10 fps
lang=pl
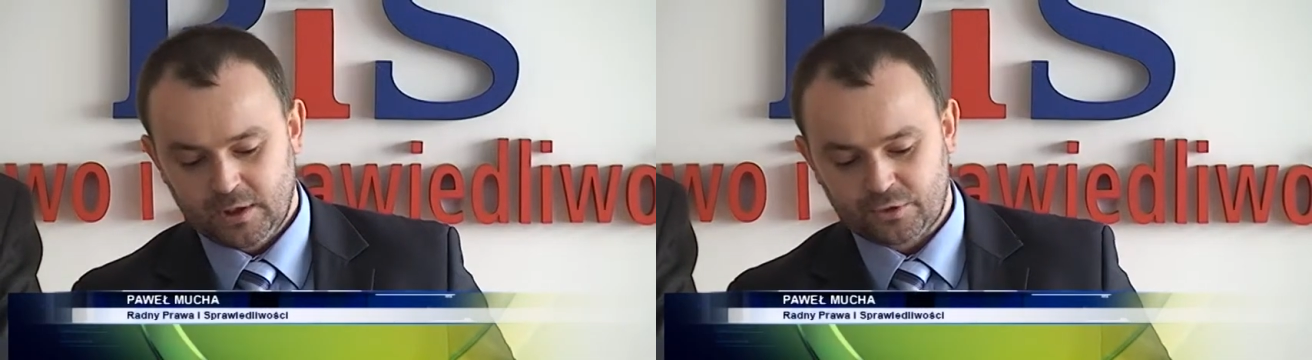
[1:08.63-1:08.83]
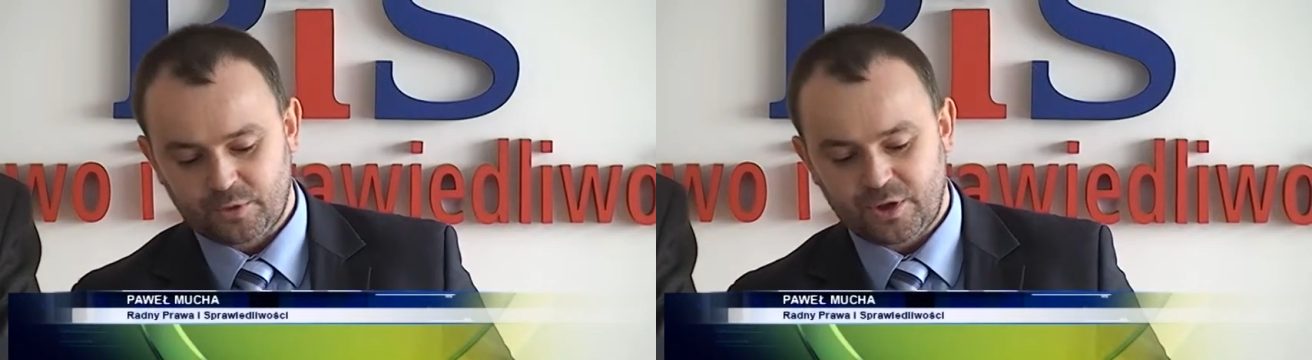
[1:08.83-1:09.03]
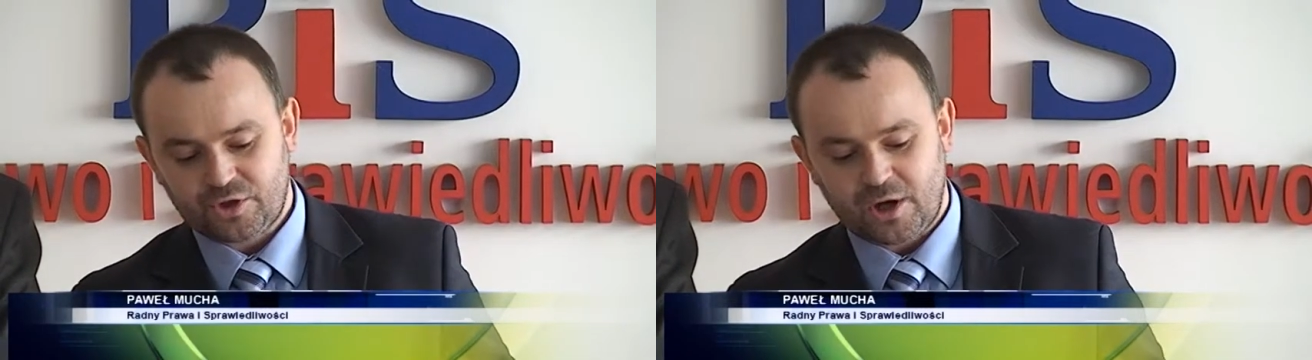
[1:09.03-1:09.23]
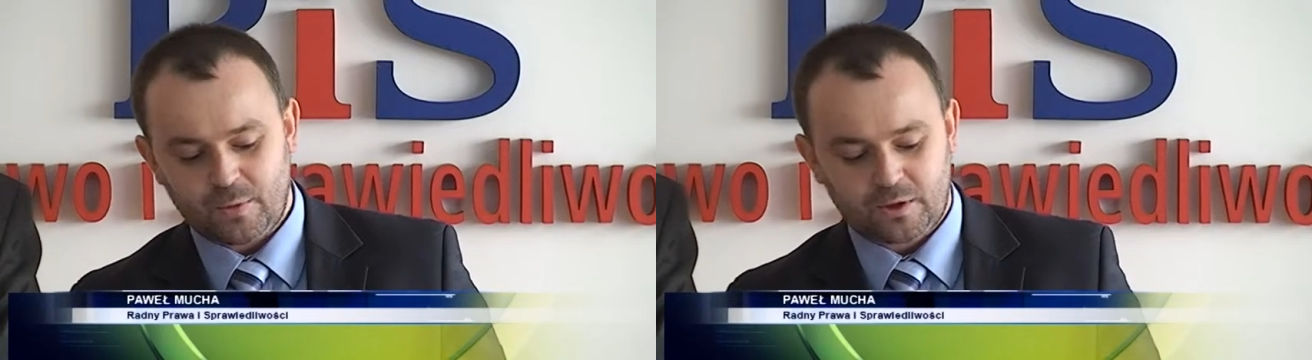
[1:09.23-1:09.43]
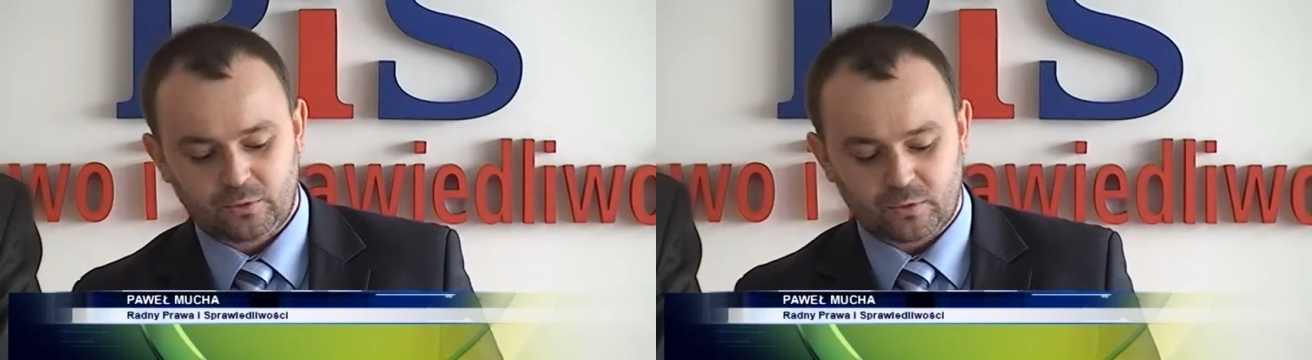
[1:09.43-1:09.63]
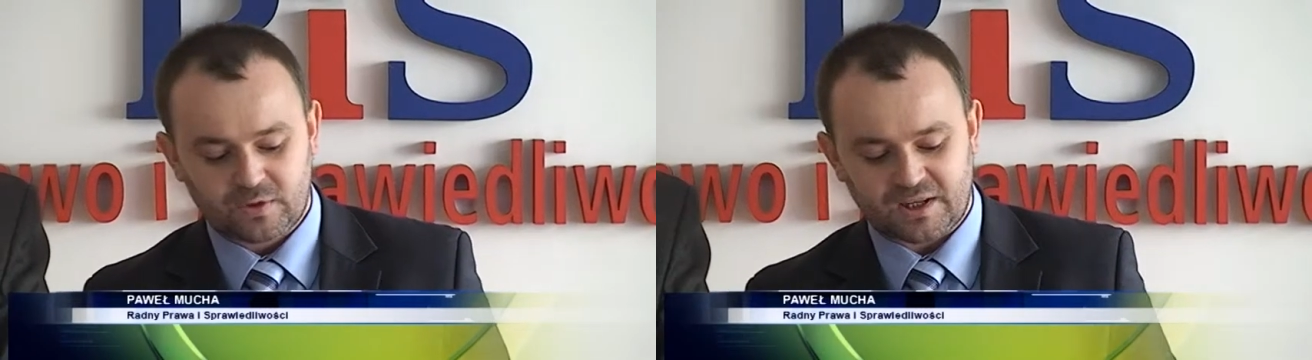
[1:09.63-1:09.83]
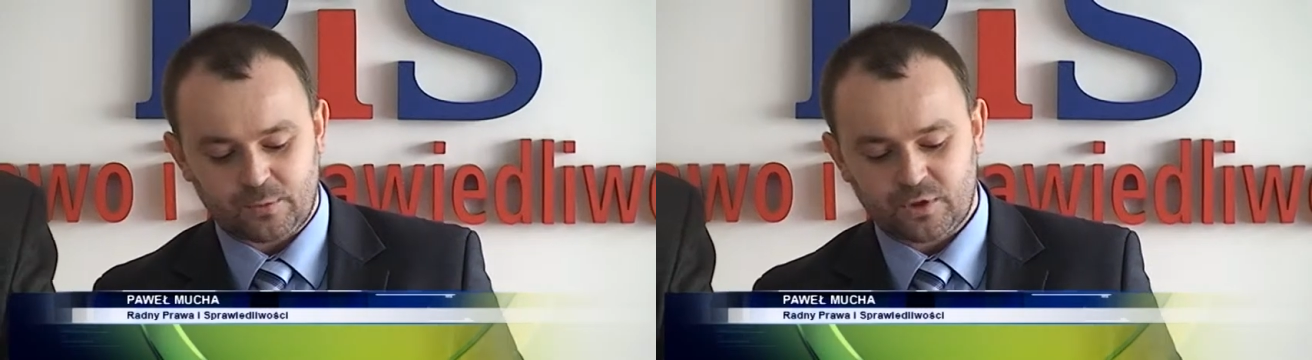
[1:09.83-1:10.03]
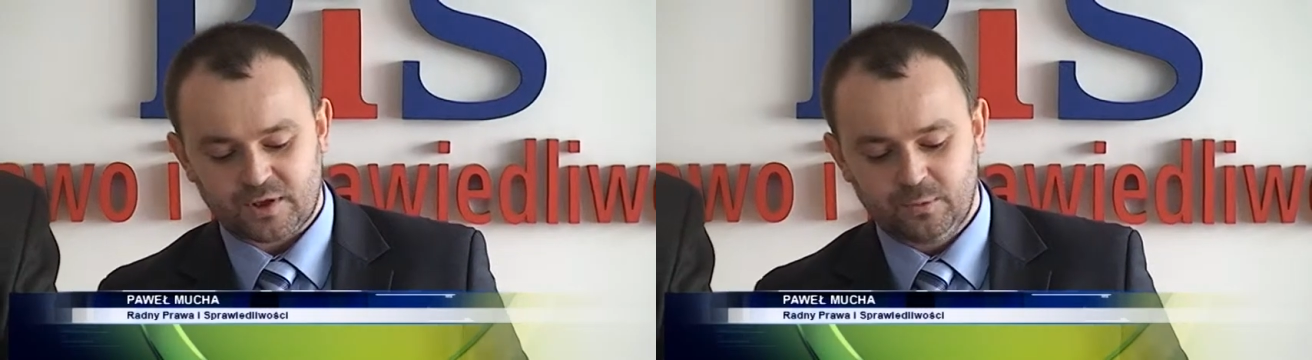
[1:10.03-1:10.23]
że marszałek, który
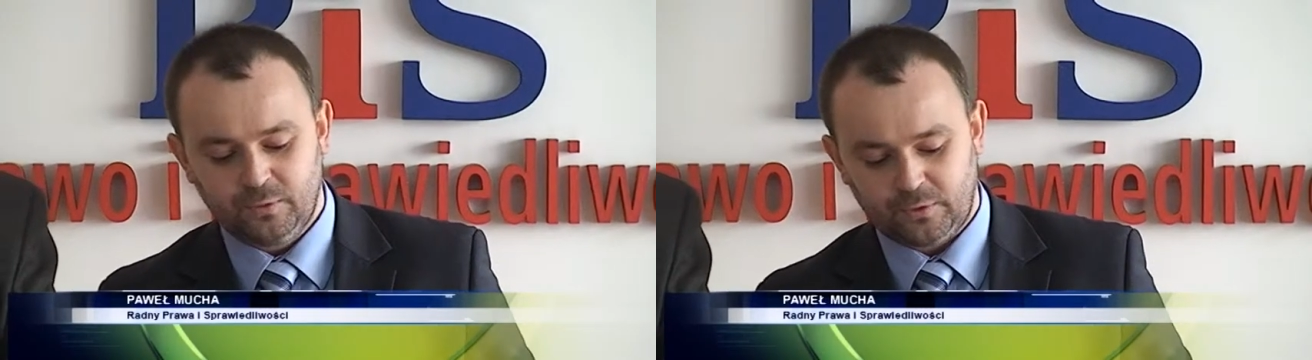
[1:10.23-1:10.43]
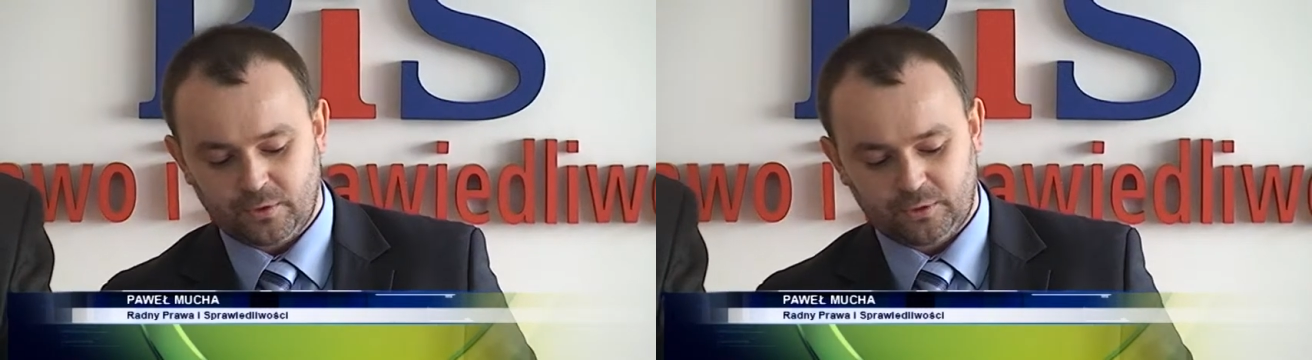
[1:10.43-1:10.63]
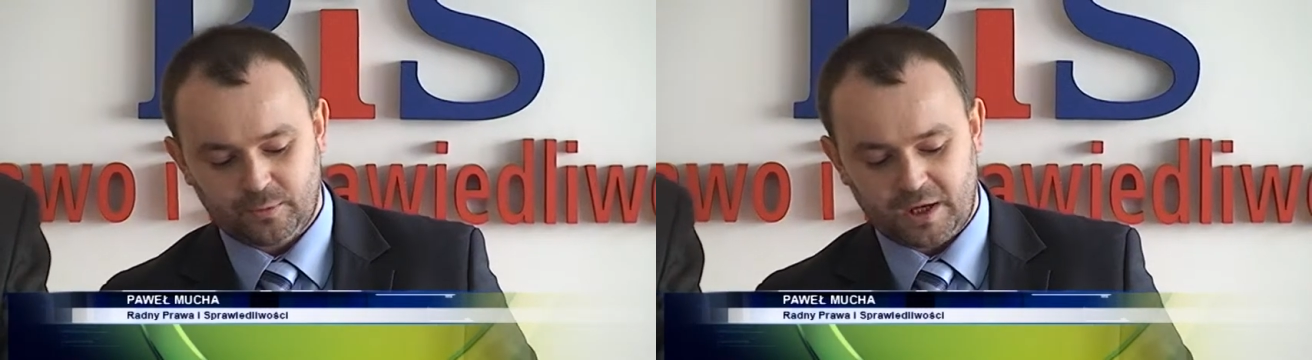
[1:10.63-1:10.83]
cały czas mówi o tym,